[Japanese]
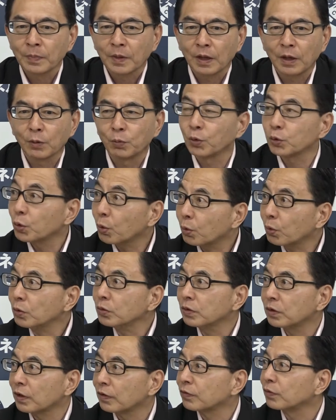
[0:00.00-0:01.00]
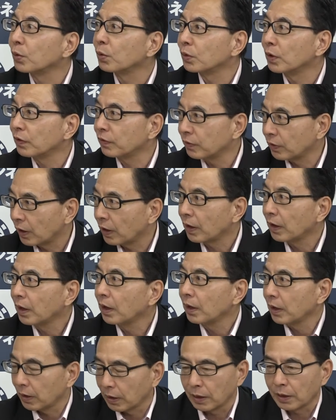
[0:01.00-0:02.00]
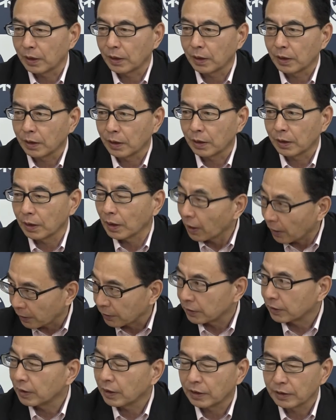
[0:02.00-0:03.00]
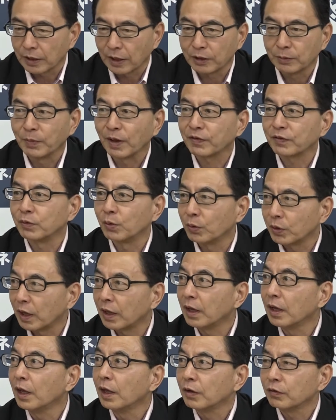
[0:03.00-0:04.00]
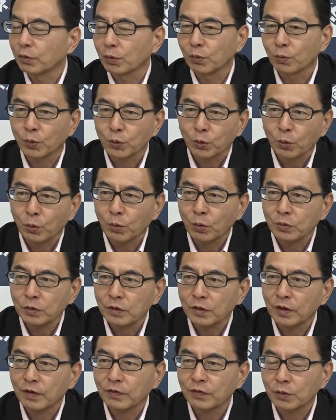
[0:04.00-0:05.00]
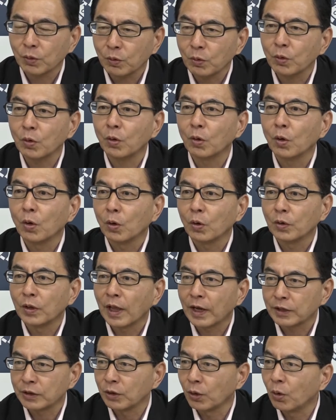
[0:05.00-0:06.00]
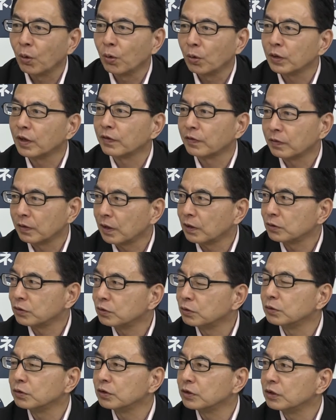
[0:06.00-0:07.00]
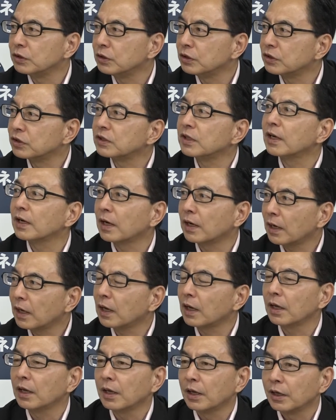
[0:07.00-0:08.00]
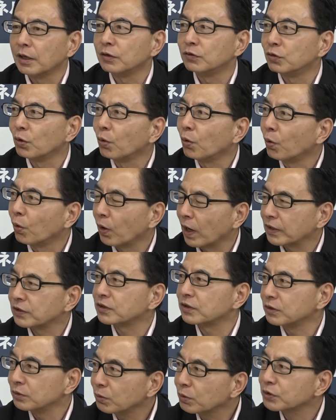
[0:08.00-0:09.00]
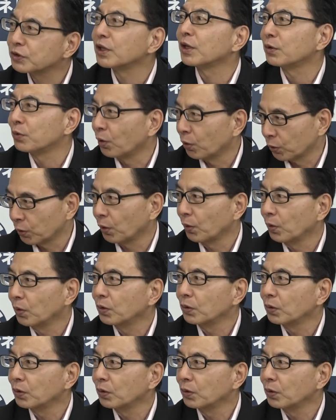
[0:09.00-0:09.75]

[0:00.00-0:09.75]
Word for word: えフォトコンテストをですね、はい、えー、はい、やりますので、そのフォトコンテストの内容をですね中心にしながら、えー、情報発信をしていこうと。